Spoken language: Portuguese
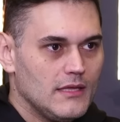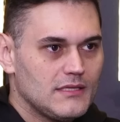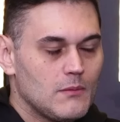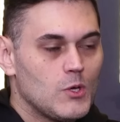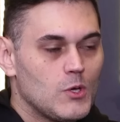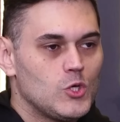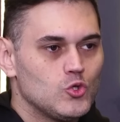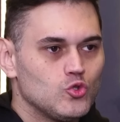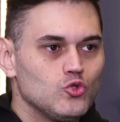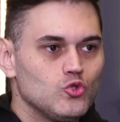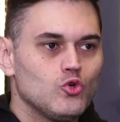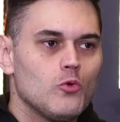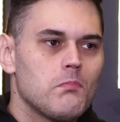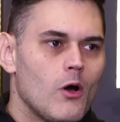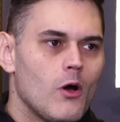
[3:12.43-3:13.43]
Trabalhou junto
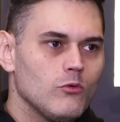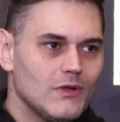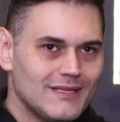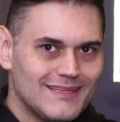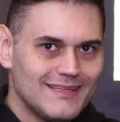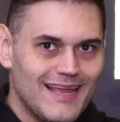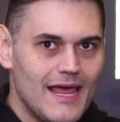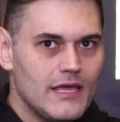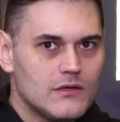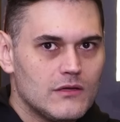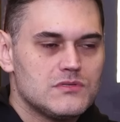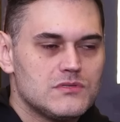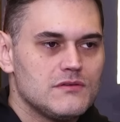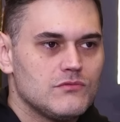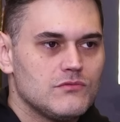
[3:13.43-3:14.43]
com o Paulo André,
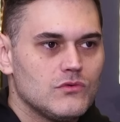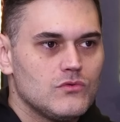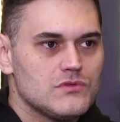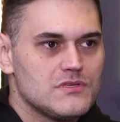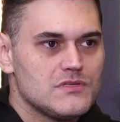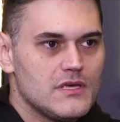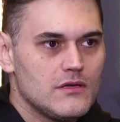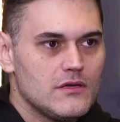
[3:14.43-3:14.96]
inclusive, no Cruzeiro.